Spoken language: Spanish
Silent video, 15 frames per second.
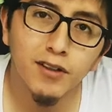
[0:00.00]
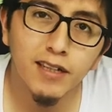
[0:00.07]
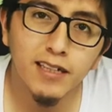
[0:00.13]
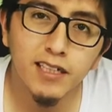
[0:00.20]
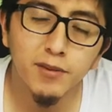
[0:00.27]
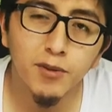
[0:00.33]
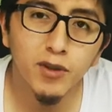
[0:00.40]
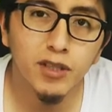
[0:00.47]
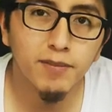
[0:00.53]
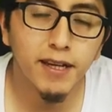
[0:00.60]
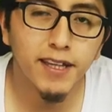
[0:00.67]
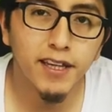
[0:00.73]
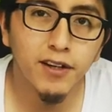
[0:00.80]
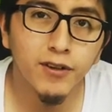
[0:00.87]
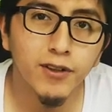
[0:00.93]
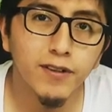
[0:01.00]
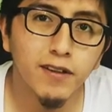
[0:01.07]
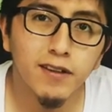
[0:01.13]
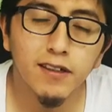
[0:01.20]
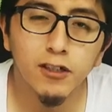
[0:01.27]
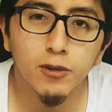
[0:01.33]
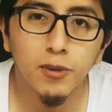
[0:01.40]
Najib Luis Vallejos
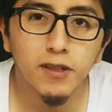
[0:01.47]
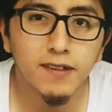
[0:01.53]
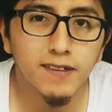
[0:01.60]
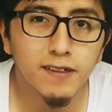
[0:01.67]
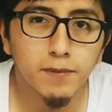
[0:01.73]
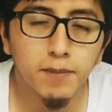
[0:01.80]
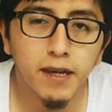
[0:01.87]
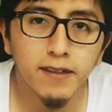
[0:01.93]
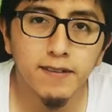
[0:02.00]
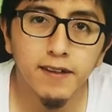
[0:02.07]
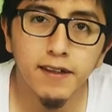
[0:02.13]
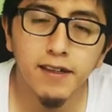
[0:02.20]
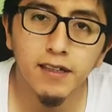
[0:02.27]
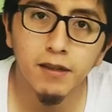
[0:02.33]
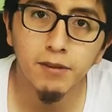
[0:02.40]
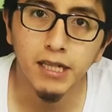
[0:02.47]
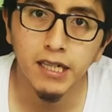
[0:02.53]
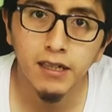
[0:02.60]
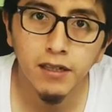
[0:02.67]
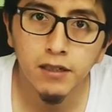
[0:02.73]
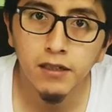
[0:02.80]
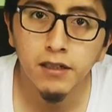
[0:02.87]
de Robotic Space NB.
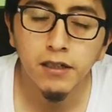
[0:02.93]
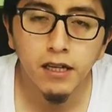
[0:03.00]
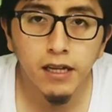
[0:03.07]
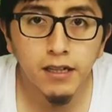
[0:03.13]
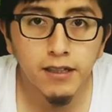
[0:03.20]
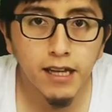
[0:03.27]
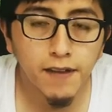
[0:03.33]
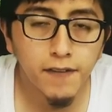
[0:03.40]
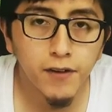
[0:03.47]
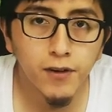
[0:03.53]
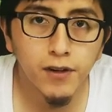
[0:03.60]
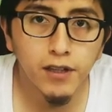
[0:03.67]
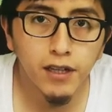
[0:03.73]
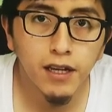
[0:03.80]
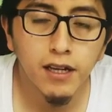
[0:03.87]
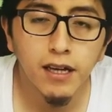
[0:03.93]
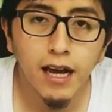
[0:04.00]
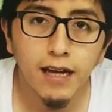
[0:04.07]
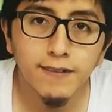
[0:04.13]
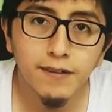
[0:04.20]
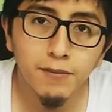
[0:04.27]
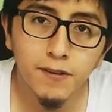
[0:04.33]
El día de hoy
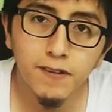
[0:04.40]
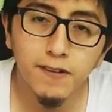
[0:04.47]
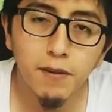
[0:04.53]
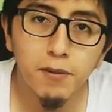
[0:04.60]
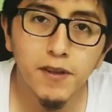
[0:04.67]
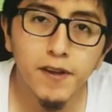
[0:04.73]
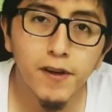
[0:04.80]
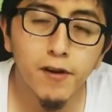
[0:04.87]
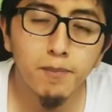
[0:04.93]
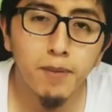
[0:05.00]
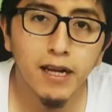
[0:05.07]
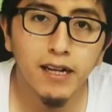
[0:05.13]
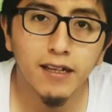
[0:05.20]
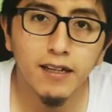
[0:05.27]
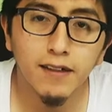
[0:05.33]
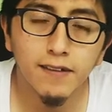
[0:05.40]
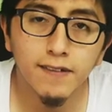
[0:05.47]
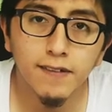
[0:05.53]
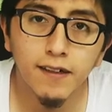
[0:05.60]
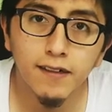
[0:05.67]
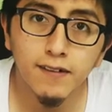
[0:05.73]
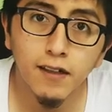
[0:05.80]
hacemos este video para
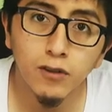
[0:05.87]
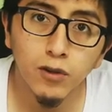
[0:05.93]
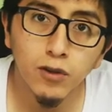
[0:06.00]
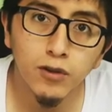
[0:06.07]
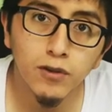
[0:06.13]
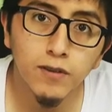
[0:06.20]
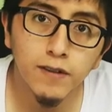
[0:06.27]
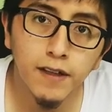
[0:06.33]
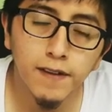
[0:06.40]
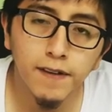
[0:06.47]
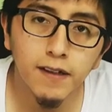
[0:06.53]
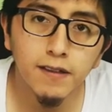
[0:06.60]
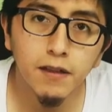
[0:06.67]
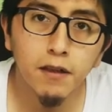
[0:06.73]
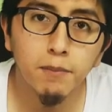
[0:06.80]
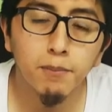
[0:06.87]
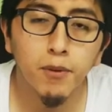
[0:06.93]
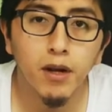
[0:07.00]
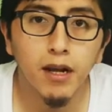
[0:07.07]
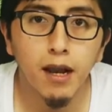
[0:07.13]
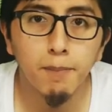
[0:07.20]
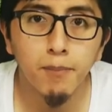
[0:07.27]
agradecerles a todos ustedes por
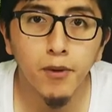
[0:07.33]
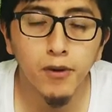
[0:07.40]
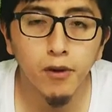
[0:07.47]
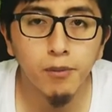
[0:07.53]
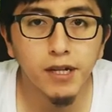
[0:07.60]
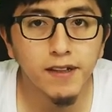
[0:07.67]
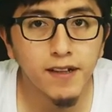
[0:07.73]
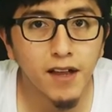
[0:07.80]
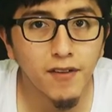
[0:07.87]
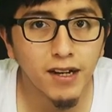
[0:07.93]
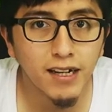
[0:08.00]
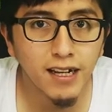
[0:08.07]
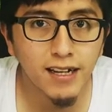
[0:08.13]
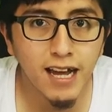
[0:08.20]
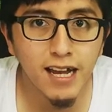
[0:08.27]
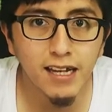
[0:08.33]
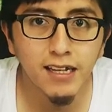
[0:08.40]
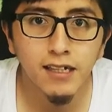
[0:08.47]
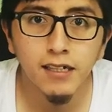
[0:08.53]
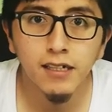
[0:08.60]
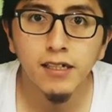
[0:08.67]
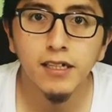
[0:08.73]
el apoyo brindado al canal.
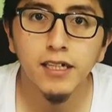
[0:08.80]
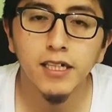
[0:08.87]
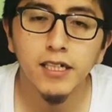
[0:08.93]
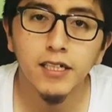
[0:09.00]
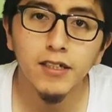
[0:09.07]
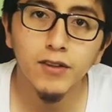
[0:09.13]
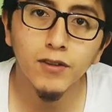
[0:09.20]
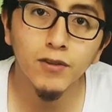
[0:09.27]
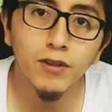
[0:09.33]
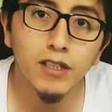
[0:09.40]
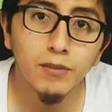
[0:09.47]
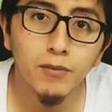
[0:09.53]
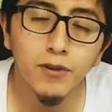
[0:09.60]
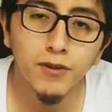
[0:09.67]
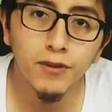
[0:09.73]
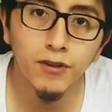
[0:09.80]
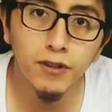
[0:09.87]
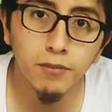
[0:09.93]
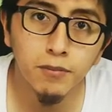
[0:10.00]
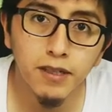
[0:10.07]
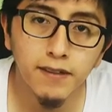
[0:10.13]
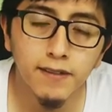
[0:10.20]
En estos últimos dos
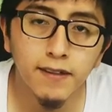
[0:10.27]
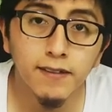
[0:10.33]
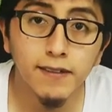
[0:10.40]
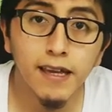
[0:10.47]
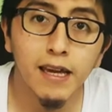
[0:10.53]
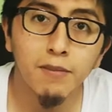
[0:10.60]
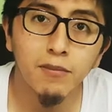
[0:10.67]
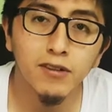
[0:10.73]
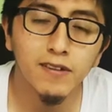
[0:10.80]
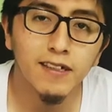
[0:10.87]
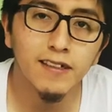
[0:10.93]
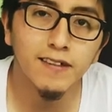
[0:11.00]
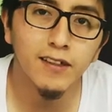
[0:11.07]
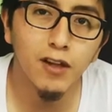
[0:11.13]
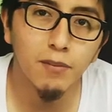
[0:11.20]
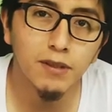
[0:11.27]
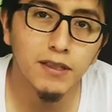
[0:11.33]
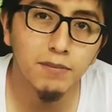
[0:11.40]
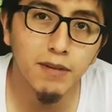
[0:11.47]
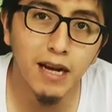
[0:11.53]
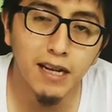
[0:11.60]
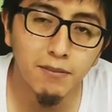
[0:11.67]
meses hemos crecido
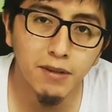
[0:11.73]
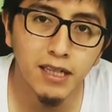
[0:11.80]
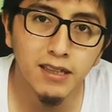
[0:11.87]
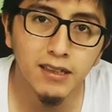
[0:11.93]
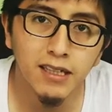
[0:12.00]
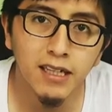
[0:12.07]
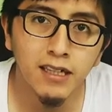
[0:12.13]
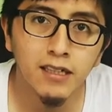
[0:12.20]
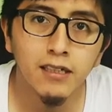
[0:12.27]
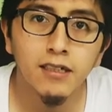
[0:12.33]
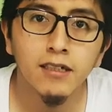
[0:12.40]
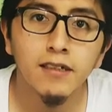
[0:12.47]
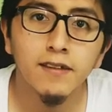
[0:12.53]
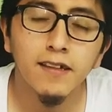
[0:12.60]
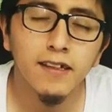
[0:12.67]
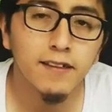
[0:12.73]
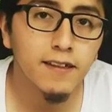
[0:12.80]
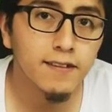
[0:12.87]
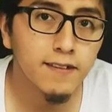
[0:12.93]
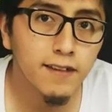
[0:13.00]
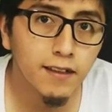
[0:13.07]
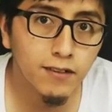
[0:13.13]
abismalmente desde
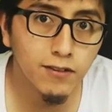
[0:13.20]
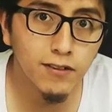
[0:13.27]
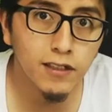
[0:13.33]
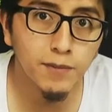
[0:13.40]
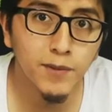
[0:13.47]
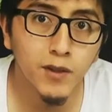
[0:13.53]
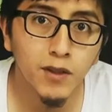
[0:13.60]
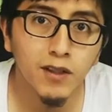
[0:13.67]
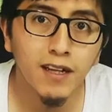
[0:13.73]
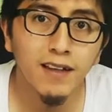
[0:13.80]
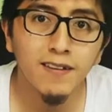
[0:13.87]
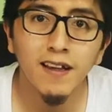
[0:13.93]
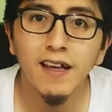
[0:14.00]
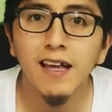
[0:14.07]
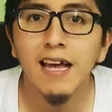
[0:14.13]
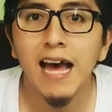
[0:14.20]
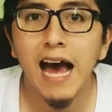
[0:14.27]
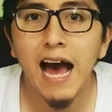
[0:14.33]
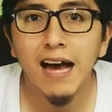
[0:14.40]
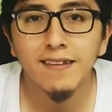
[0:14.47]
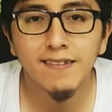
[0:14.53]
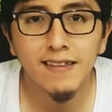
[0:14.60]
100 suscriptores
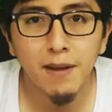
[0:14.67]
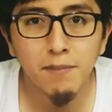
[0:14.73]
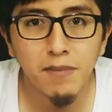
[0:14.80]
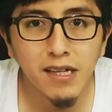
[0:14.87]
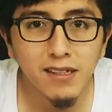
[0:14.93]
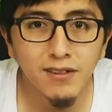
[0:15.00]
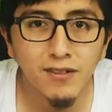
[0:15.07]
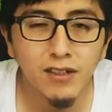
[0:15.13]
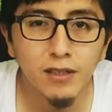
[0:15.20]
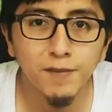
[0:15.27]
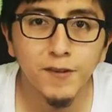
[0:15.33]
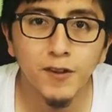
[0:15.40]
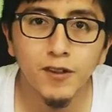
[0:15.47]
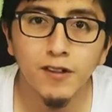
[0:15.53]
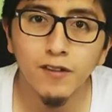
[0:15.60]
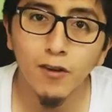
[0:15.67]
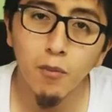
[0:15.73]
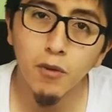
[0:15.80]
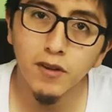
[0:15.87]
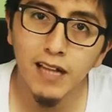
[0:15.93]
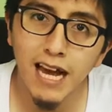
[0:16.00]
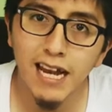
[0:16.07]
hasta 1000 suscriptores
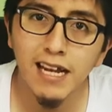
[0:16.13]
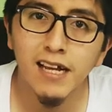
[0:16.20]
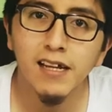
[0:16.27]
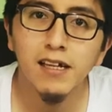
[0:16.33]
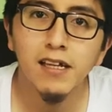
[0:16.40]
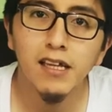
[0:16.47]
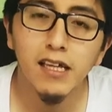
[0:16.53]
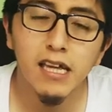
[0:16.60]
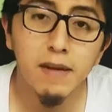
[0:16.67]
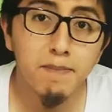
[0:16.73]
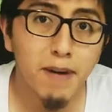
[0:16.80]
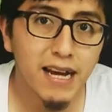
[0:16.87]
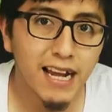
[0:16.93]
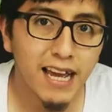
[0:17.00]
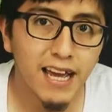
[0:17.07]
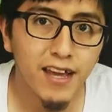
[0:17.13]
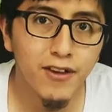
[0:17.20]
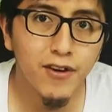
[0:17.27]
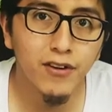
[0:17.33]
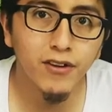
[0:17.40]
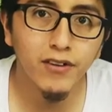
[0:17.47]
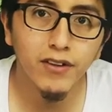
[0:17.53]
como tal. Y para
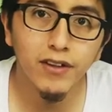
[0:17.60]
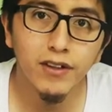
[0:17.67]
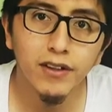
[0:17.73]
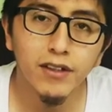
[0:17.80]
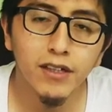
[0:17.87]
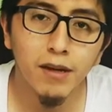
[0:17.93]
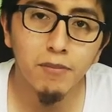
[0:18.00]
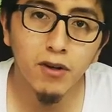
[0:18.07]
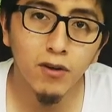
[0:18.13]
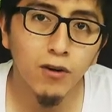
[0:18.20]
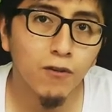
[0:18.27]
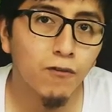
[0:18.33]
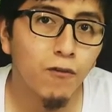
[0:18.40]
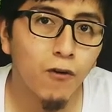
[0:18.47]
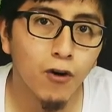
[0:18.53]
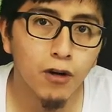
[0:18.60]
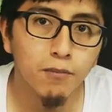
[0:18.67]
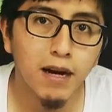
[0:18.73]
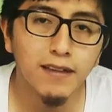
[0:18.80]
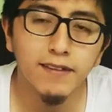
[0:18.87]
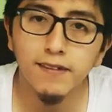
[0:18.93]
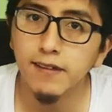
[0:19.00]
ello, qué mejor
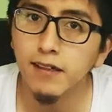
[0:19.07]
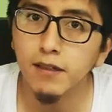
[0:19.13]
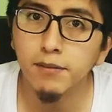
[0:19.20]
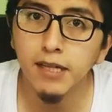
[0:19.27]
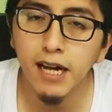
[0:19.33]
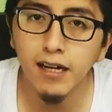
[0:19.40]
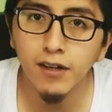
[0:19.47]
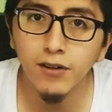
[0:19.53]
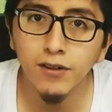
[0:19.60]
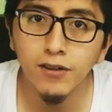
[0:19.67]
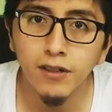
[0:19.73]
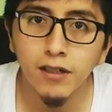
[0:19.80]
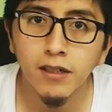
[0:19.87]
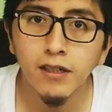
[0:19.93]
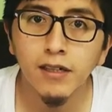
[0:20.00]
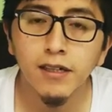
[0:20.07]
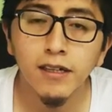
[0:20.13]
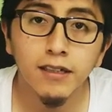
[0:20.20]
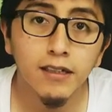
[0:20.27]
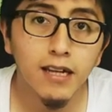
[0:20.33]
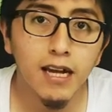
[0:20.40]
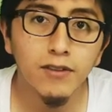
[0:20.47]
forma de celebrarlo
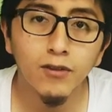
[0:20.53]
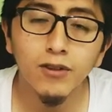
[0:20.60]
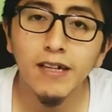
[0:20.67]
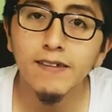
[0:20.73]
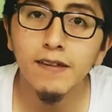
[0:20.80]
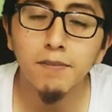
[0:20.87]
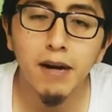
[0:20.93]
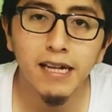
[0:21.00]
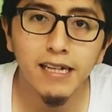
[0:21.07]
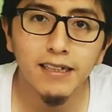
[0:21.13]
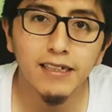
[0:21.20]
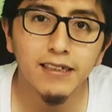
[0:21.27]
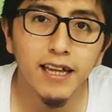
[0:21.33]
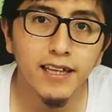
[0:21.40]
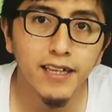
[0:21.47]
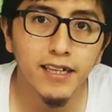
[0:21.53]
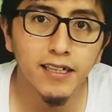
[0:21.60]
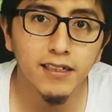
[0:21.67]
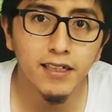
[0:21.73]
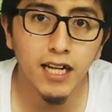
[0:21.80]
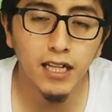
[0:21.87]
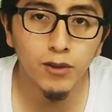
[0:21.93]
generando una semana de
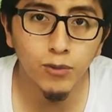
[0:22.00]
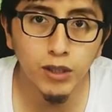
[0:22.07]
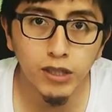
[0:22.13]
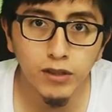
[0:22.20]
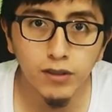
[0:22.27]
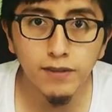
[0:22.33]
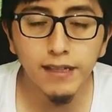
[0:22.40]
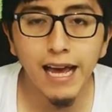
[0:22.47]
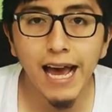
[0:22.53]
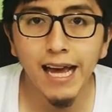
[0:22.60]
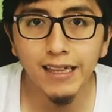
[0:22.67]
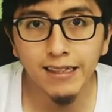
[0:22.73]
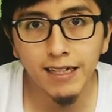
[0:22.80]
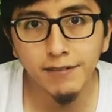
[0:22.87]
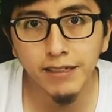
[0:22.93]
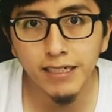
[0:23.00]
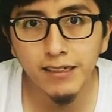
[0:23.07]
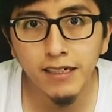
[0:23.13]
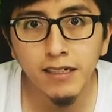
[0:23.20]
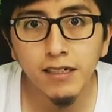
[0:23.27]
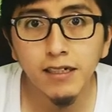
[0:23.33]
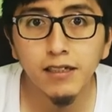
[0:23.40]
talleres gratuitos a
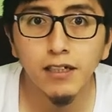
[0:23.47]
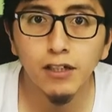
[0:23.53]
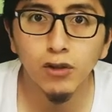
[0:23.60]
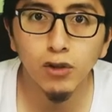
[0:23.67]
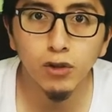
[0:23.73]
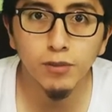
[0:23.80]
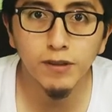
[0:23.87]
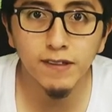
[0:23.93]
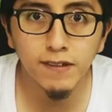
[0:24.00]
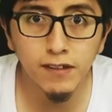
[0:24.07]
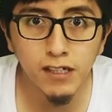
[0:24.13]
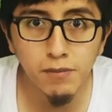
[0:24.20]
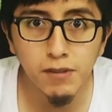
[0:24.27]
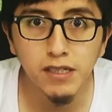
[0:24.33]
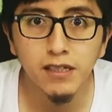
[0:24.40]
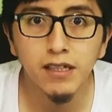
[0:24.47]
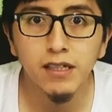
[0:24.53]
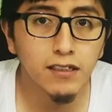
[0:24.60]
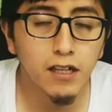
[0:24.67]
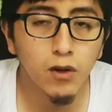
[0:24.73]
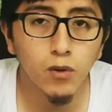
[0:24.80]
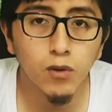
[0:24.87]
través de YouTube Streaming,
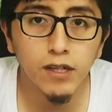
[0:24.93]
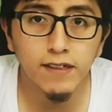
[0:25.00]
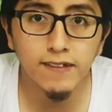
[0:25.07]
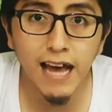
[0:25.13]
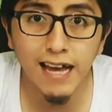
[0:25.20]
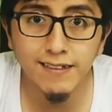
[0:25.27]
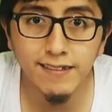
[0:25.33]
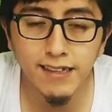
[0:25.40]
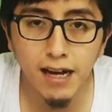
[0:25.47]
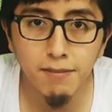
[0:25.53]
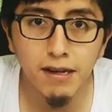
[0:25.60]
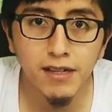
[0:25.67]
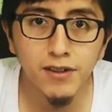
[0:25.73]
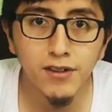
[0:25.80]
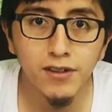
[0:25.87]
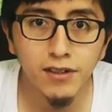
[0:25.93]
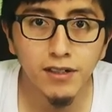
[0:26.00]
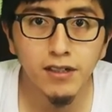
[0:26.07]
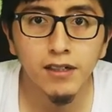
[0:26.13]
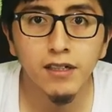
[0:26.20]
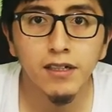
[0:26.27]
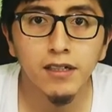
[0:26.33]
de lunes a sábado
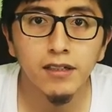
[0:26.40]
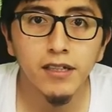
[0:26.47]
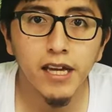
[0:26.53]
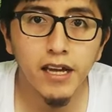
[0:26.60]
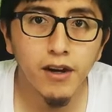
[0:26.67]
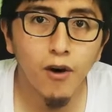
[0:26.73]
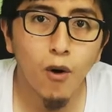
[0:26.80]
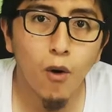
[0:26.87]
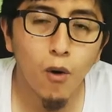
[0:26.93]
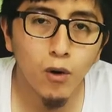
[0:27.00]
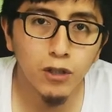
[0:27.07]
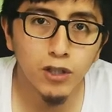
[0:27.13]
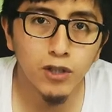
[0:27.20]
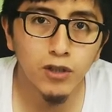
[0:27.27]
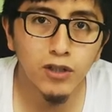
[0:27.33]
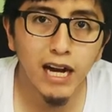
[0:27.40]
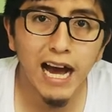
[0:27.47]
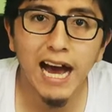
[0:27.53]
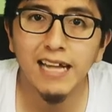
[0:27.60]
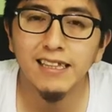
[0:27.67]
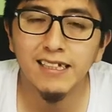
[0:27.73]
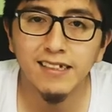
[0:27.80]
de 8
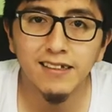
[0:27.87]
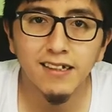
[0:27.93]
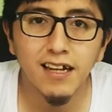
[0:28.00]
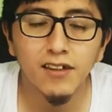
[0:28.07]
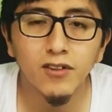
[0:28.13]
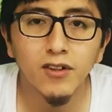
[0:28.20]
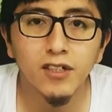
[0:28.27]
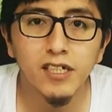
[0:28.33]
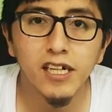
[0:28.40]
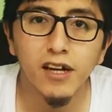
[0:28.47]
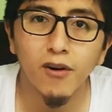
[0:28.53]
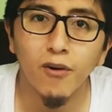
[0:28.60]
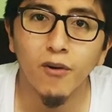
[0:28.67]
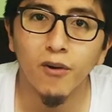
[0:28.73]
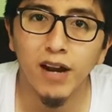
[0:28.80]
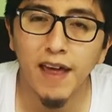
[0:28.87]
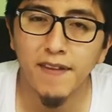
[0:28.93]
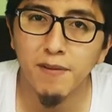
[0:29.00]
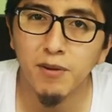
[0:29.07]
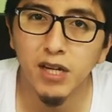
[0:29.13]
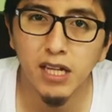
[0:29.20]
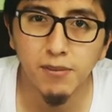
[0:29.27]
a 10 de la noche, hora de
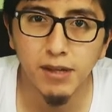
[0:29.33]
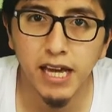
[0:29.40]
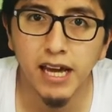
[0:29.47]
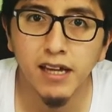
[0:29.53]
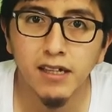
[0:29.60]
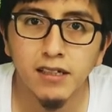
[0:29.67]
Bolivia.